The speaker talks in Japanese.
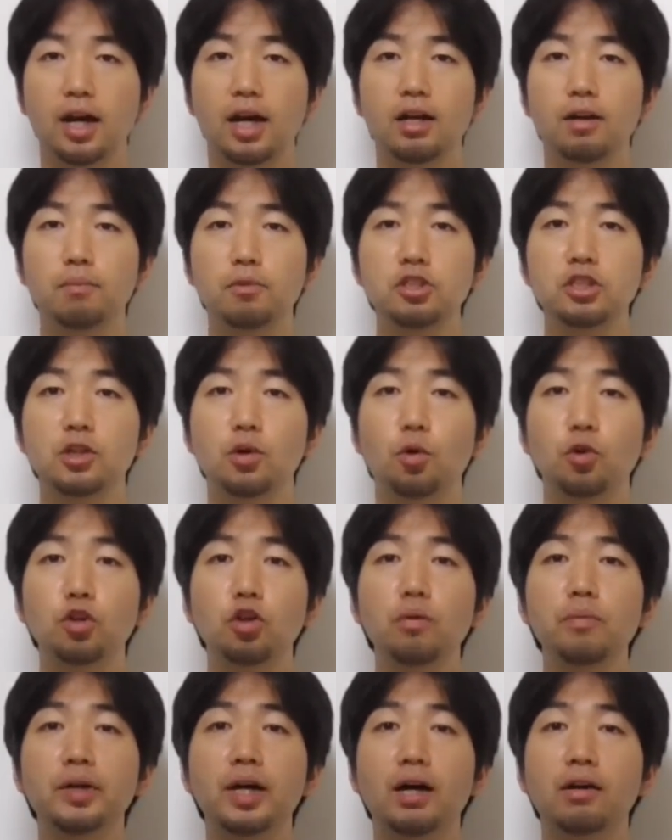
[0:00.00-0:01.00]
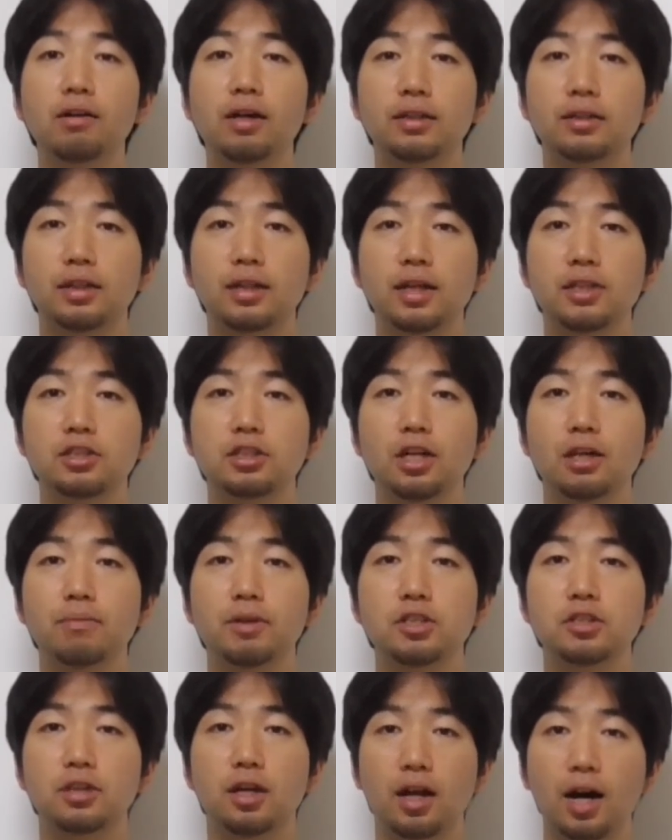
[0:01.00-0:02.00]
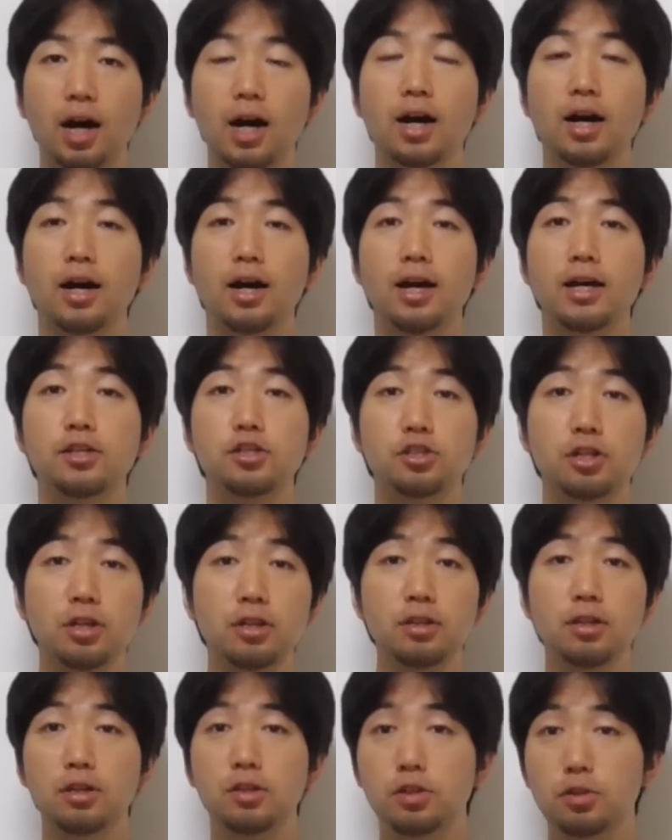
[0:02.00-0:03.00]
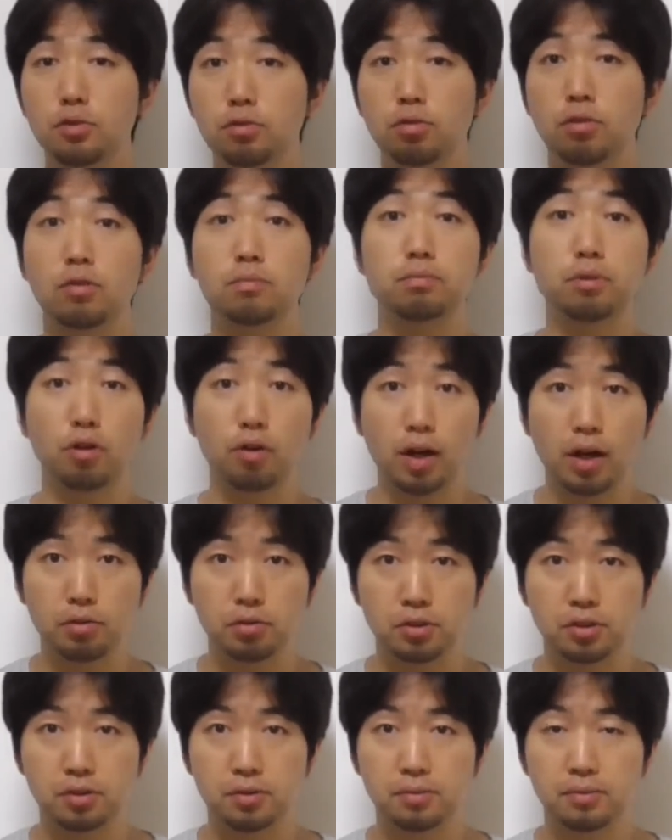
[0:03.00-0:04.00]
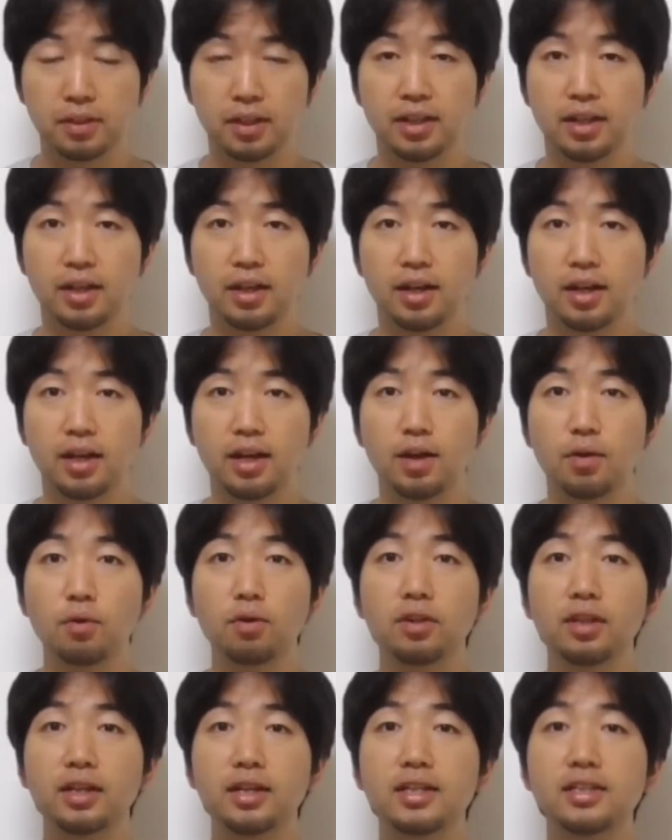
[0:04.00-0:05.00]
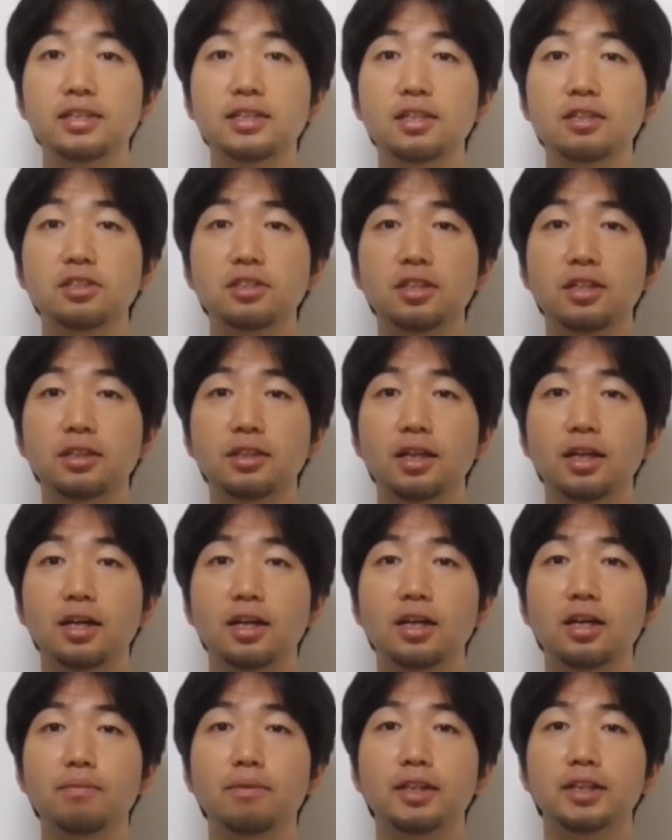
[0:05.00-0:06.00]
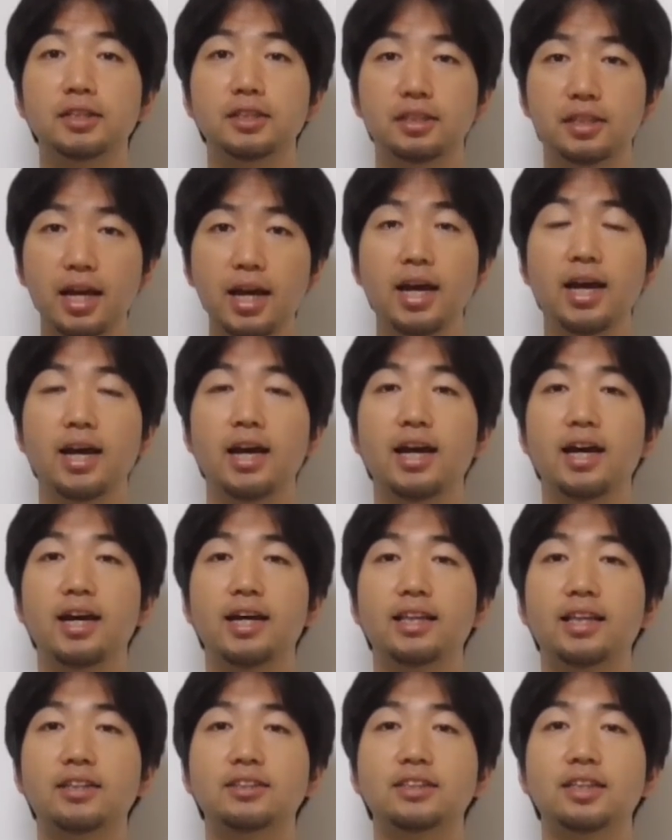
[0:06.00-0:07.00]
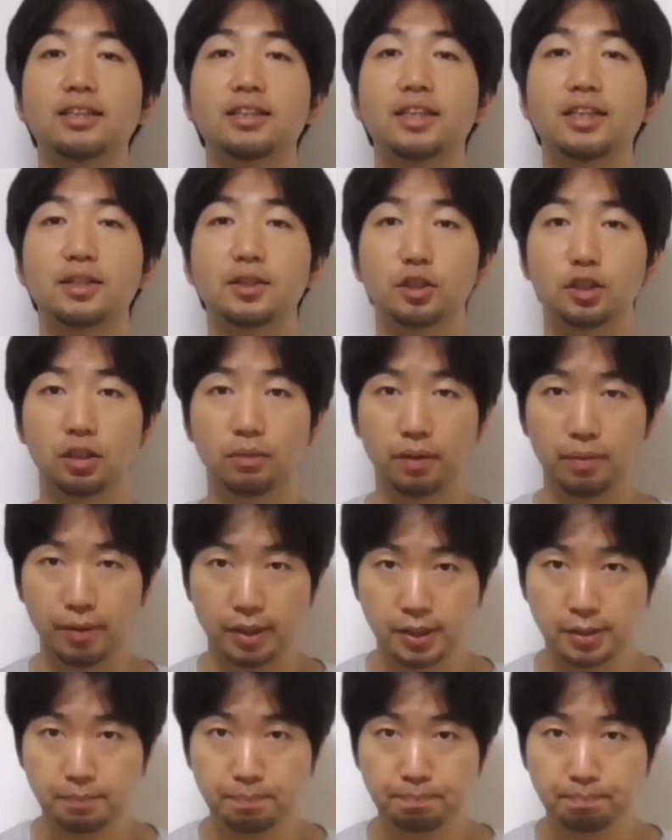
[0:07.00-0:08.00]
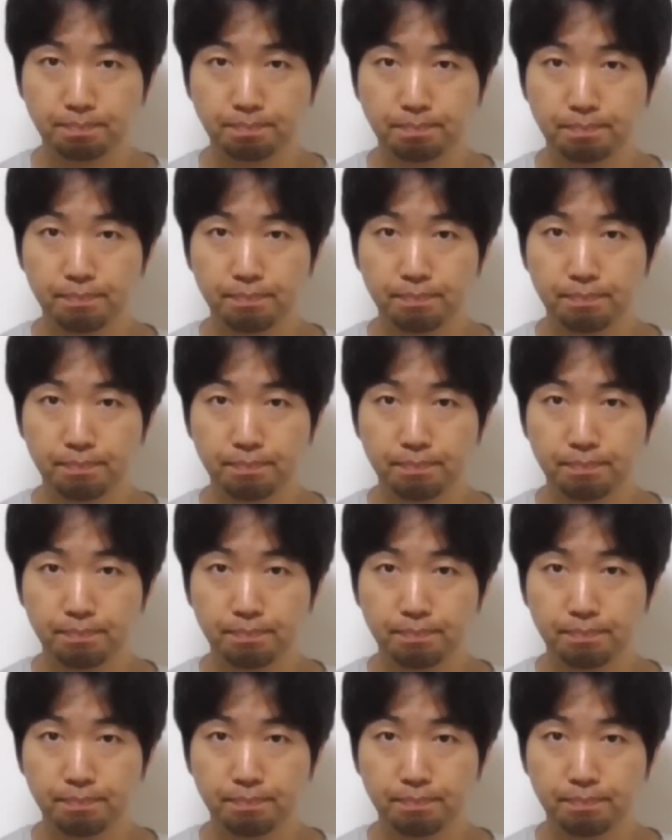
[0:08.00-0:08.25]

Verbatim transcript: あのもしご興味のある方いらっしゃいましたら、えジェンダーニュートラルプロナウンズえこれで検索していただければですね、えたくさん出てくると思います。